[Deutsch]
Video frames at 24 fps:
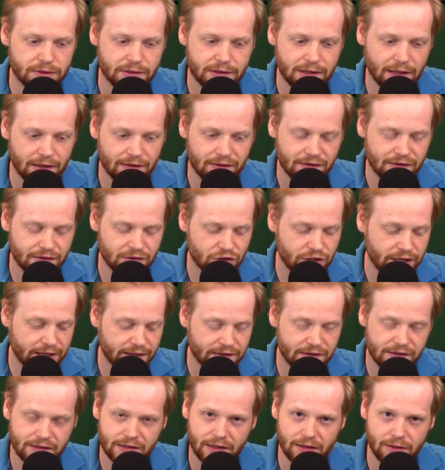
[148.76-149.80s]
das
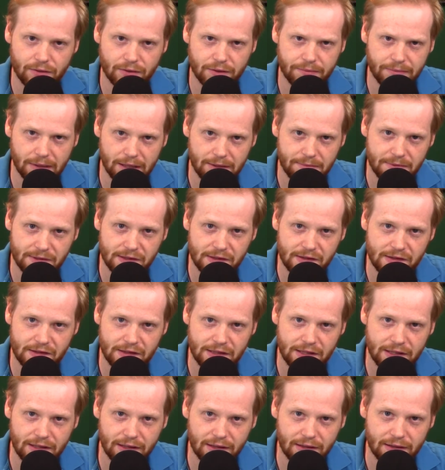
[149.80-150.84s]
schlägt sich dann auch im Ballbesitz
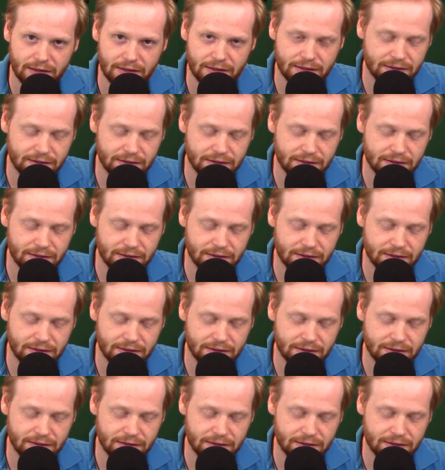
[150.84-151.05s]
nieder.